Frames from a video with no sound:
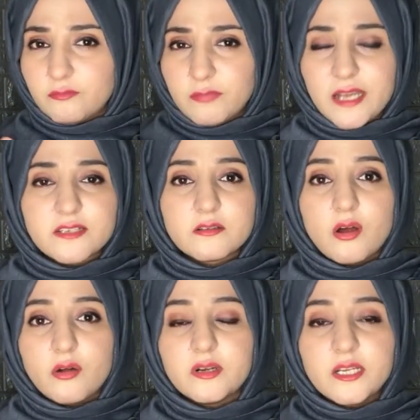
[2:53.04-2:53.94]
एक्स्ट्रा
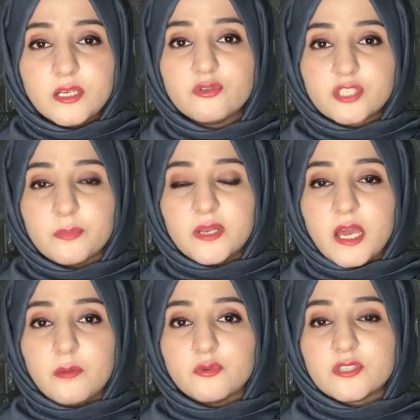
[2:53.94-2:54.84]
ऑर्डनरी कुछ अपने
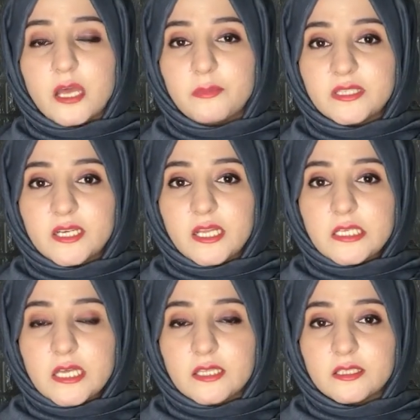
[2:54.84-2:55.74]
आप को साबित करना
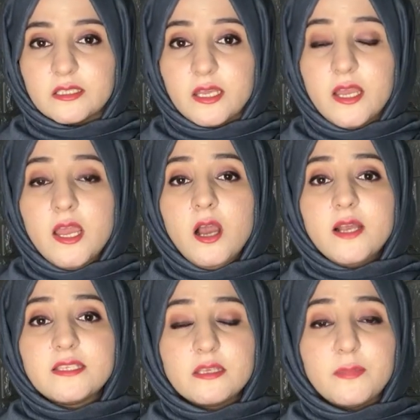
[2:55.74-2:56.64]
चाहते थे
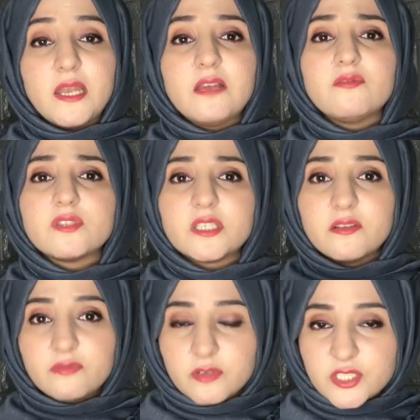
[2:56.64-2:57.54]
इससे पहले वो
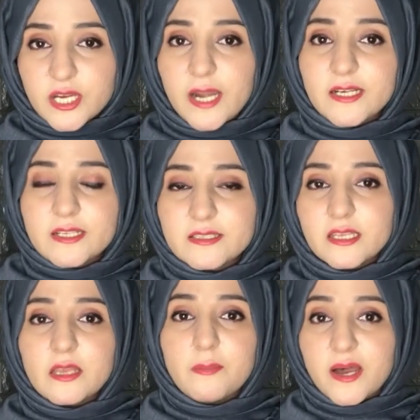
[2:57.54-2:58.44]
सिर्फ चैट के
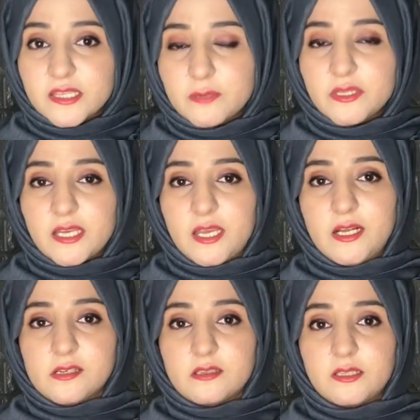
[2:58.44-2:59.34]
ज़रिए बातें बताया
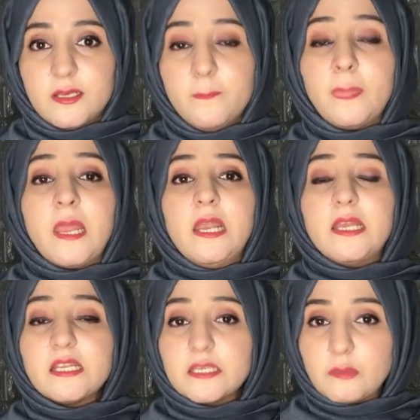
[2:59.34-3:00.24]
करते थे
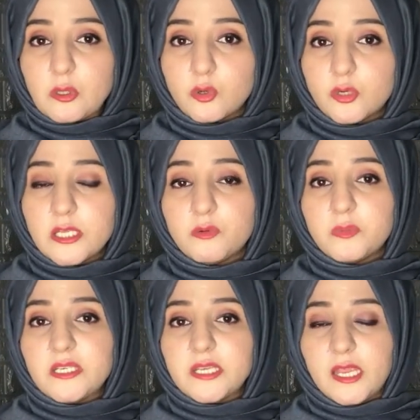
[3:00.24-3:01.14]
लेकिन जब लोगों ने उन
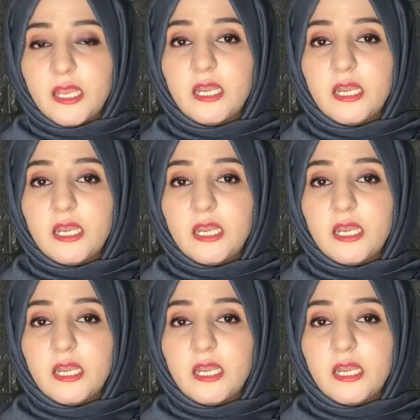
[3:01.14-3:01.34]
पर यकीन